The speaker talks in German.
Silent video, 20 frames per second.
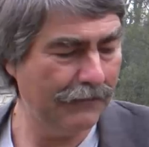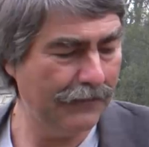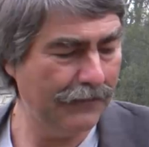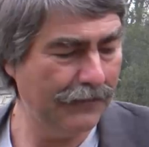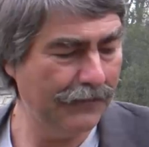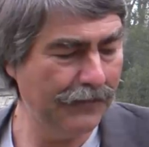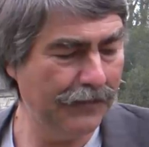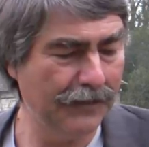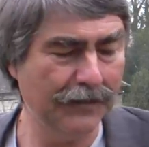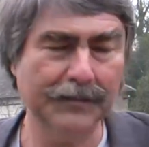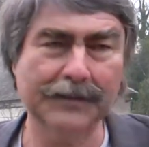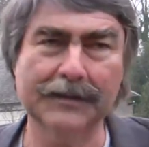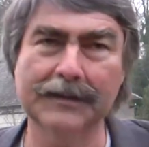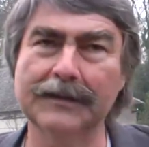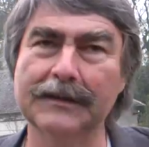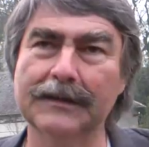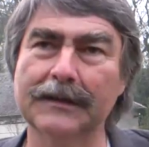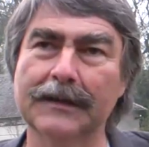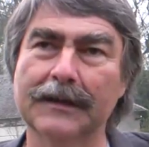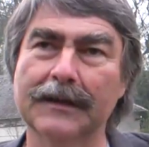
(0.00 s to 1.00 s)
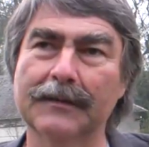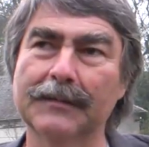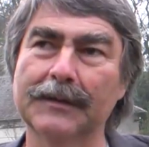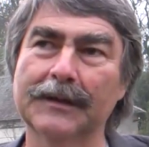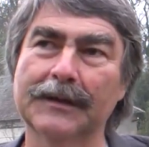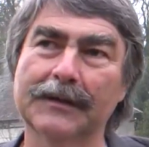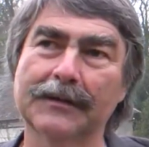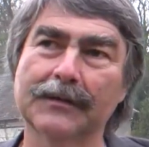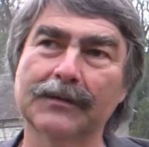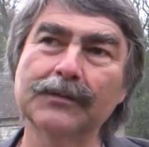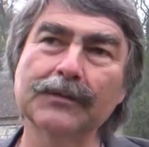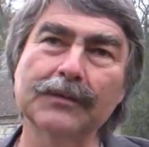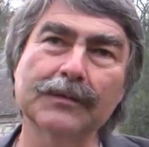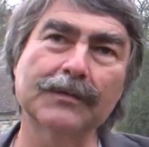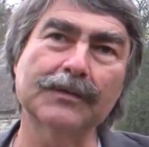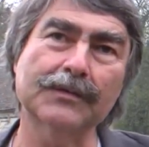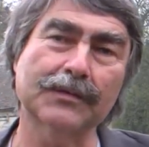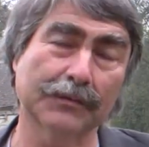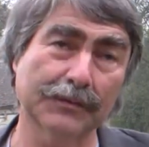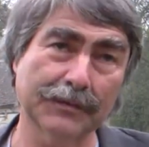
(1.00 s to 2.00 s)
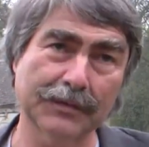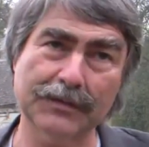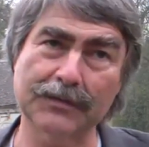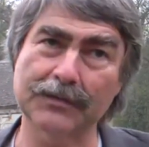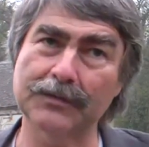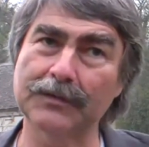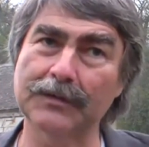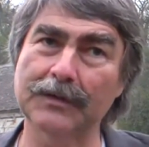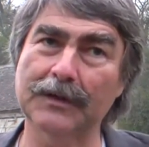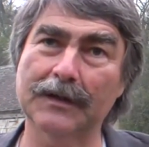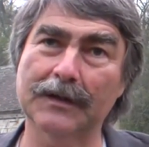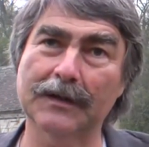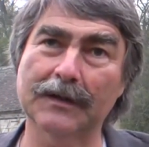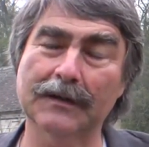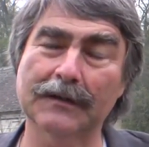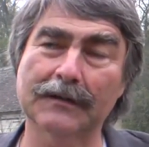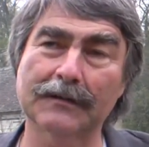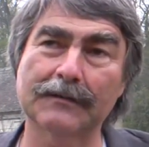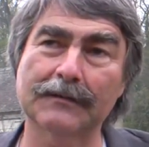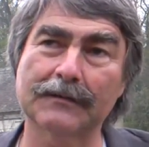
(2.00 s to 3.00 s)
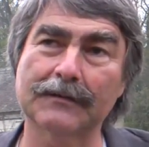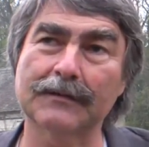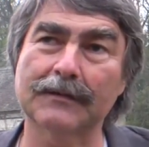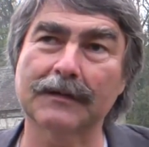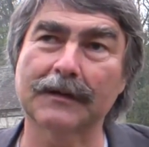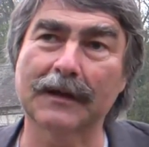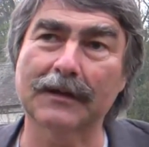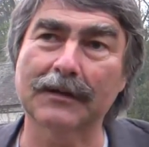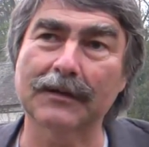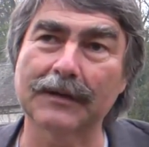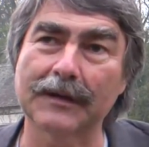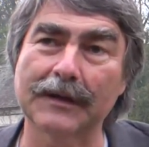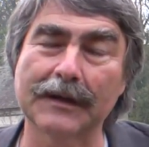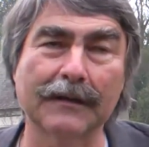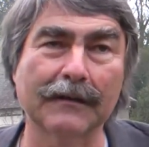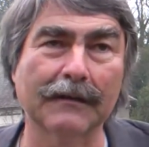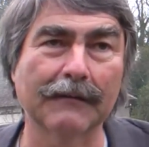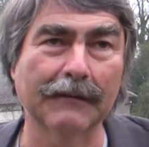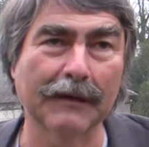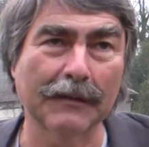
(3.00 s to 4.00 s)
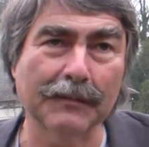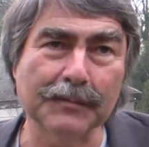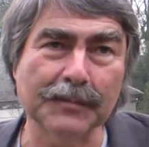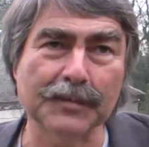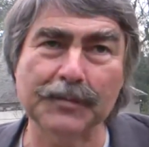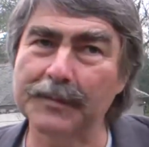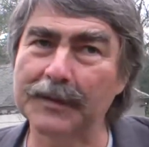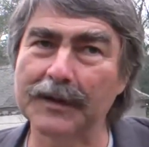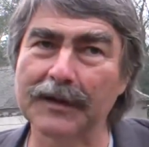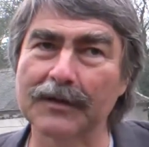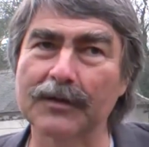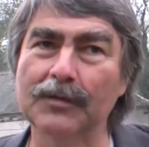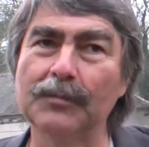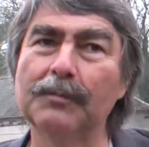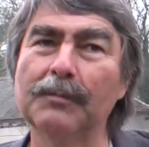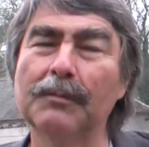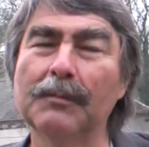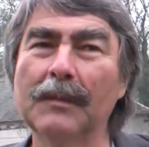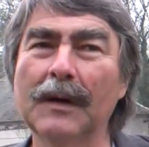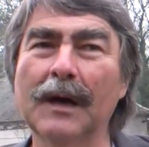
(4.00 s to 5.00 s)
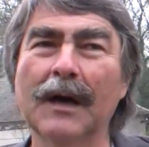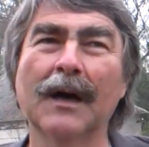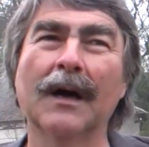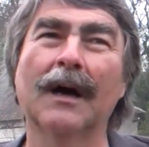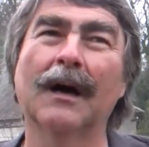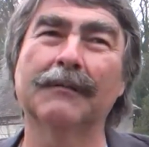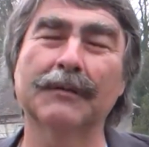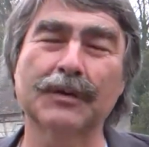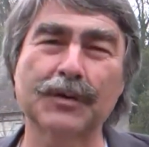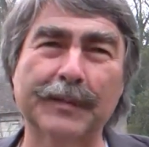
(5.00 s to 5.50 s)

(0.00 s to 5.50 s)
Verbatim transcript: vernünftige Besitzer gehen mit ihren Hunden sowieso äh, sozusagen auch in Welpenspielgruppen, aber